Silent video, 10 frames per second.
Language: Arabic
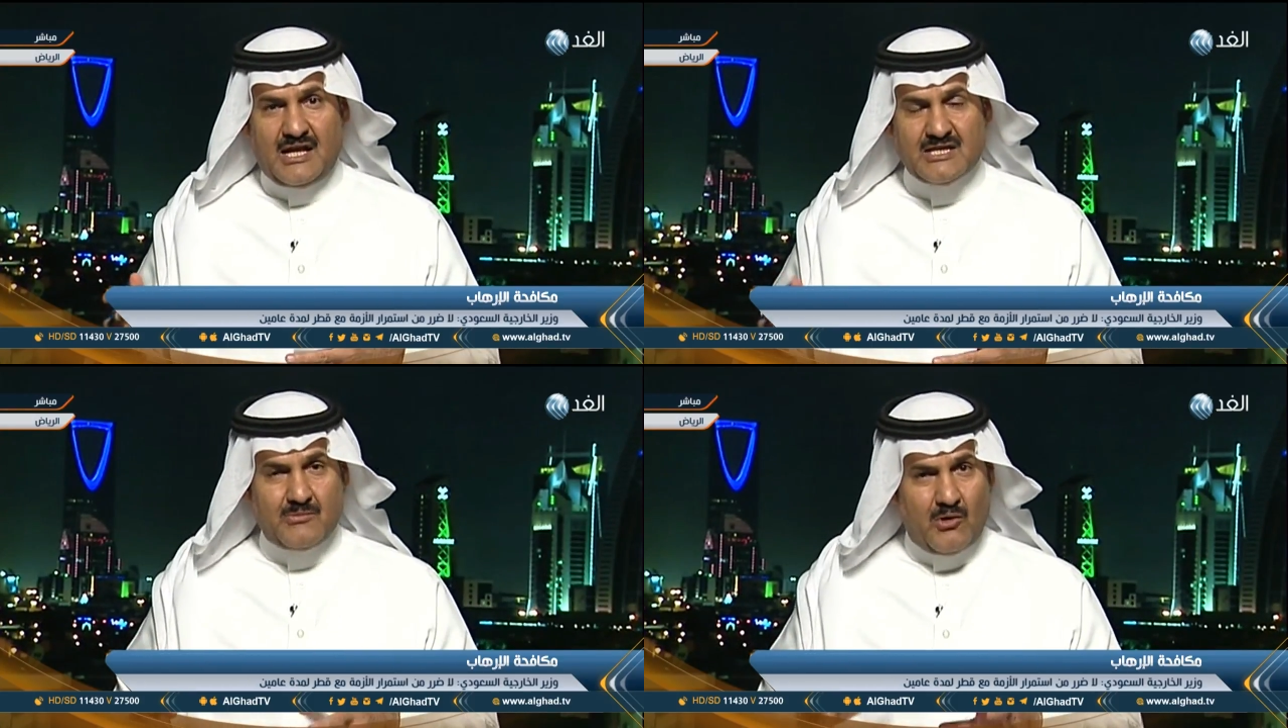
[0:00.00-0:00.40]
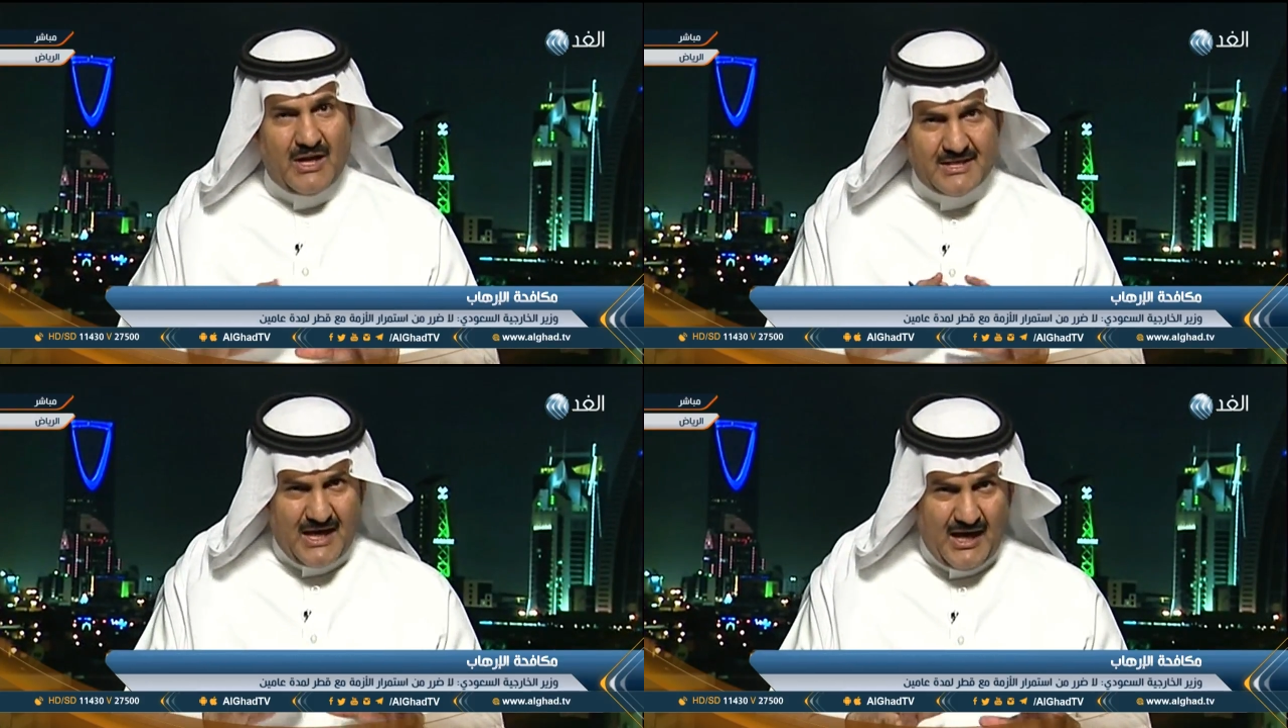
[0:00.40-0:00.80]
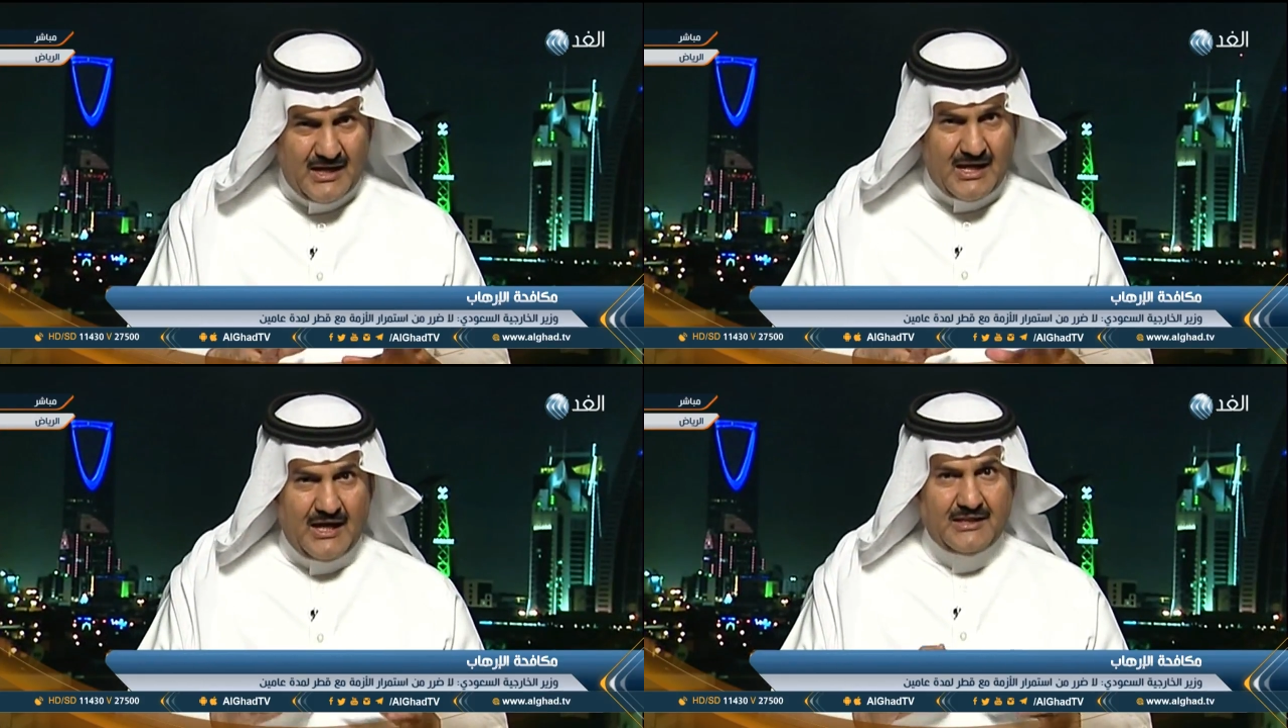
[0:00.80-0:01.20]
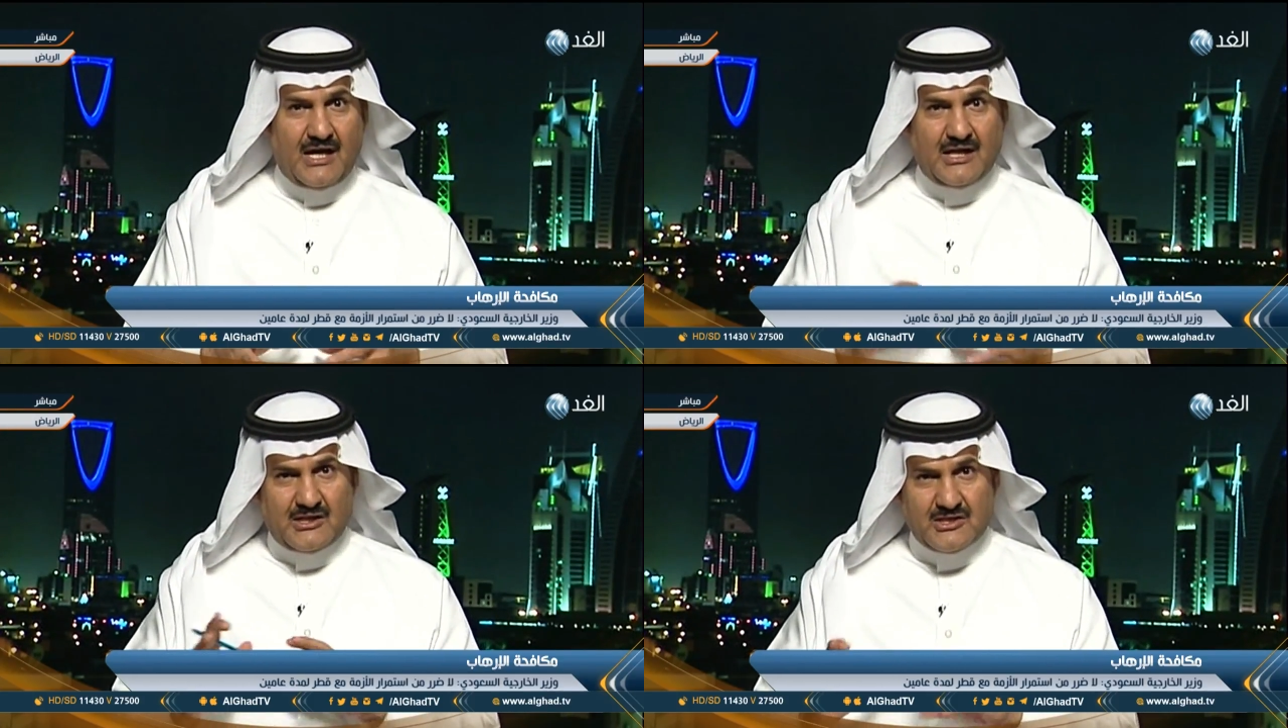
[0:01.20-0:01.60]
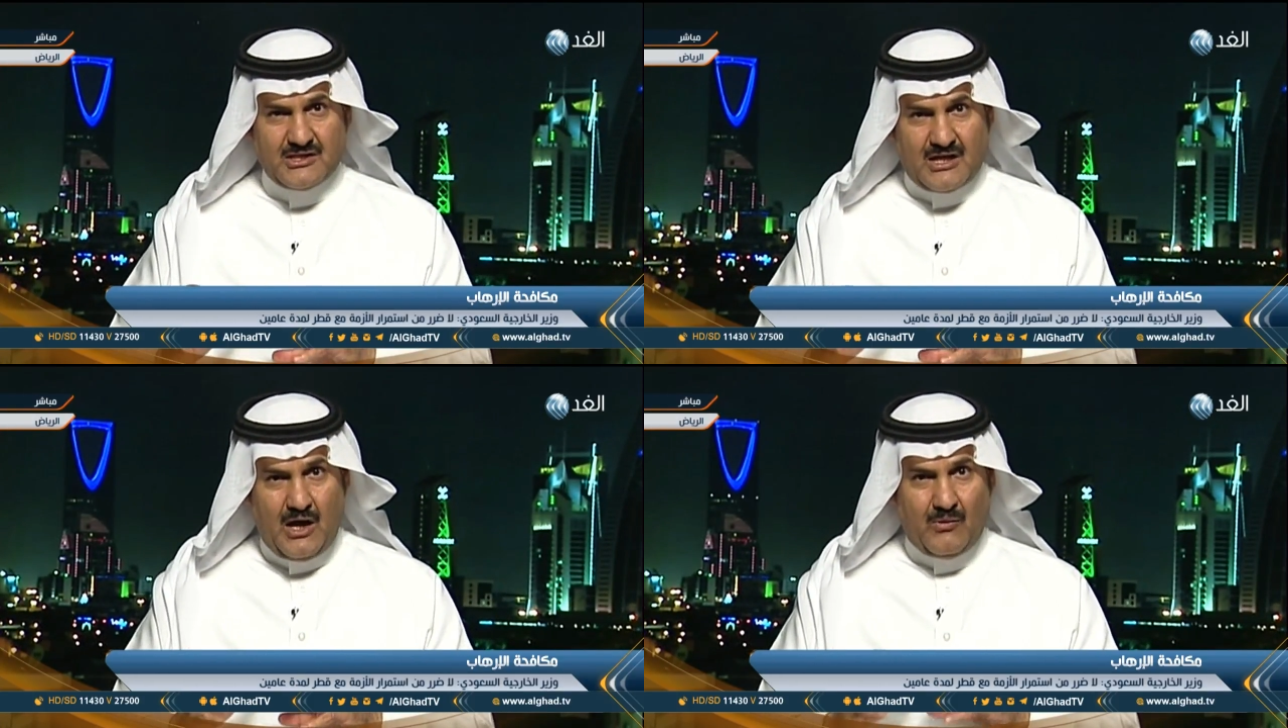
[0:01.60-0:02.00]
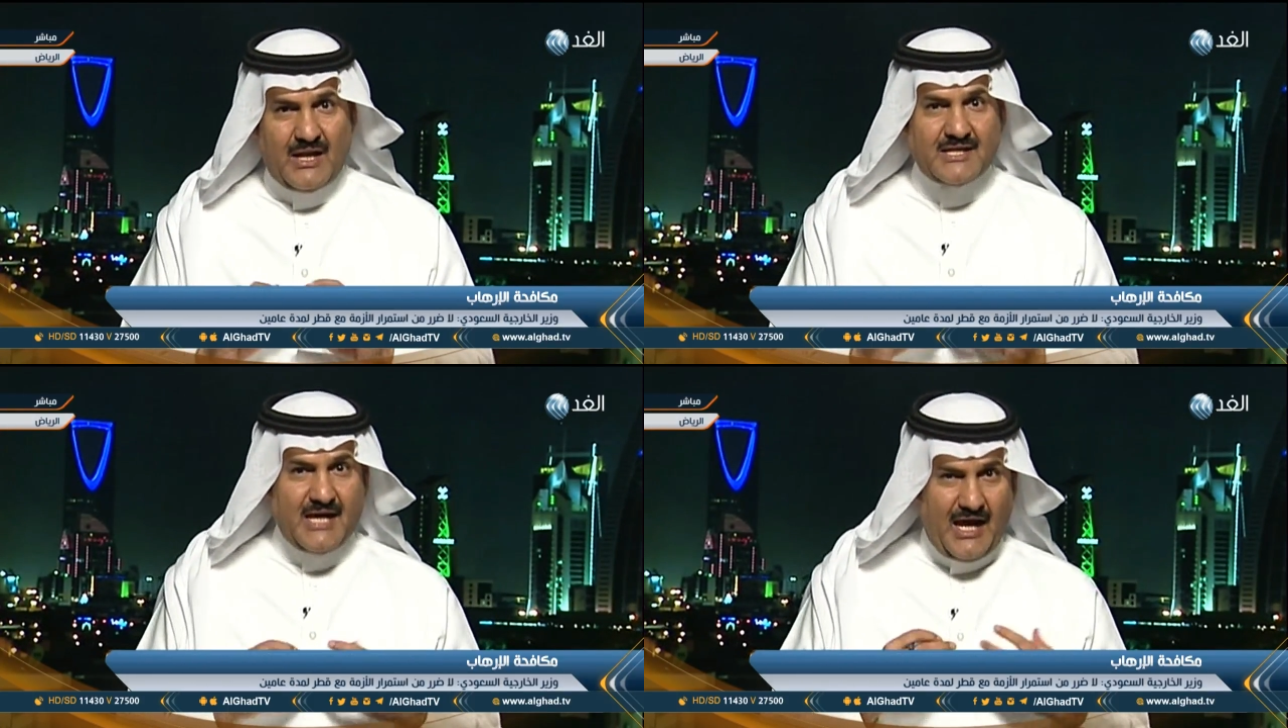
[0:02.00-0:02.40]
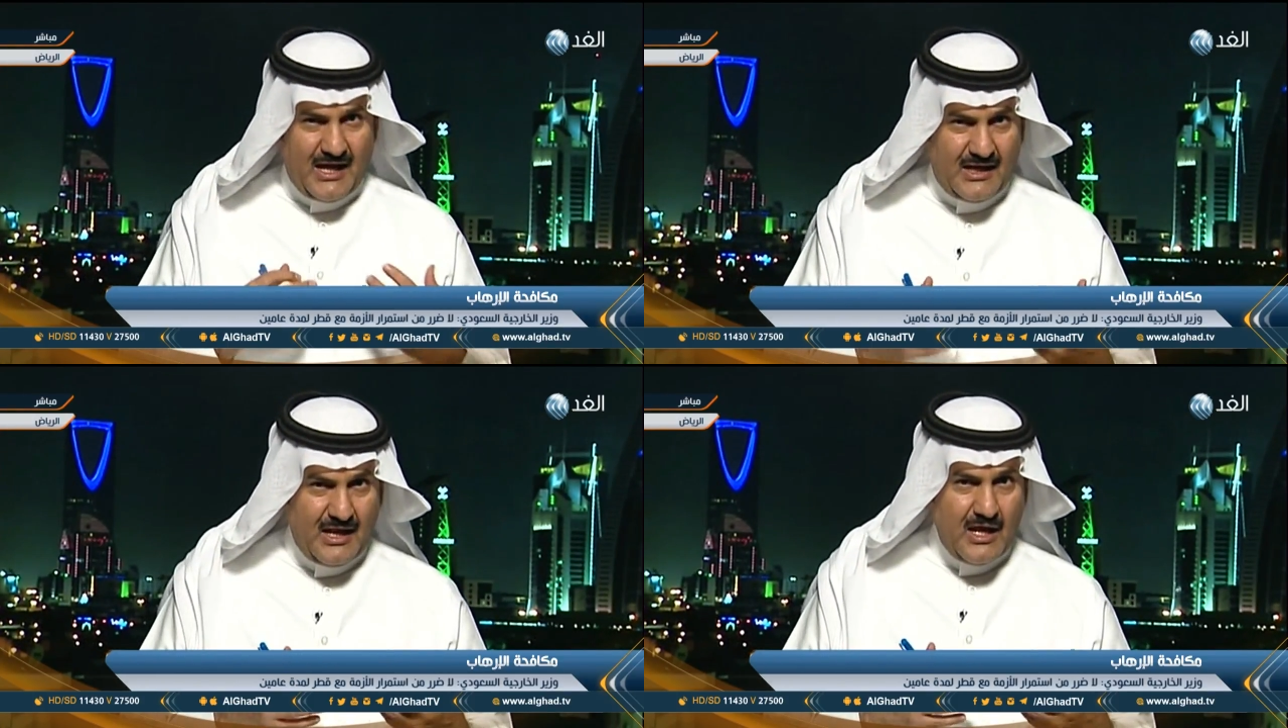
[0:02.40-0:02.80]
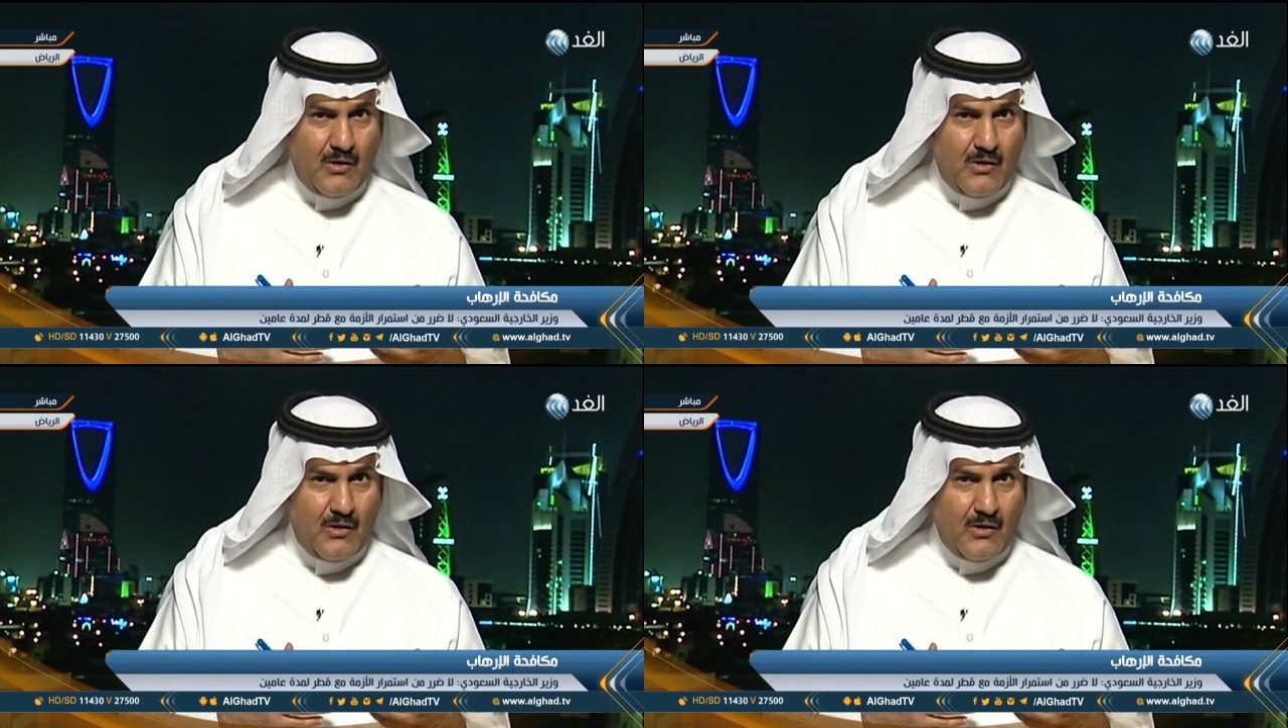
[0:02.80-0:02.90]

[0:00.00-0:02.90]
الأزمة وليس حلها إدارة الصراع وليس حل